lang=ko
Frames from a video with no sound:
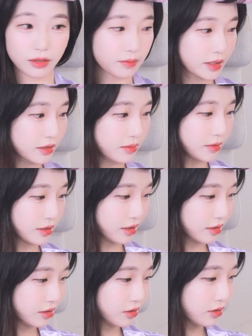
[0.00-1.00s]
맞습니다.
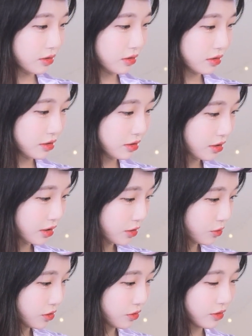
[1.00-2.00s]
그래서 느긋하게
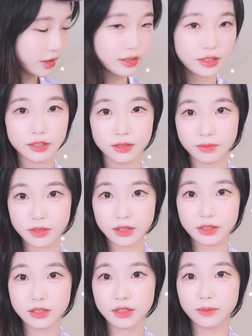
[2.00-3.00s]
오셔도
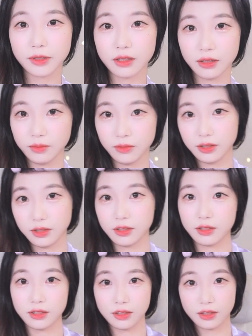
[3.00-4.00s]
괜찮습니다. 지각만 안 하면은.
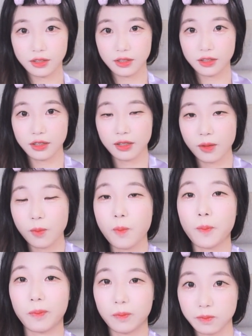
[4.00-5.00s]
음.
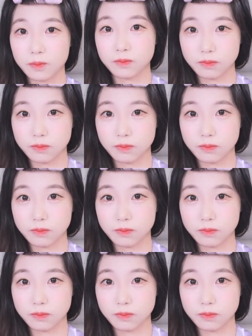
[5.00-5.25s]
음.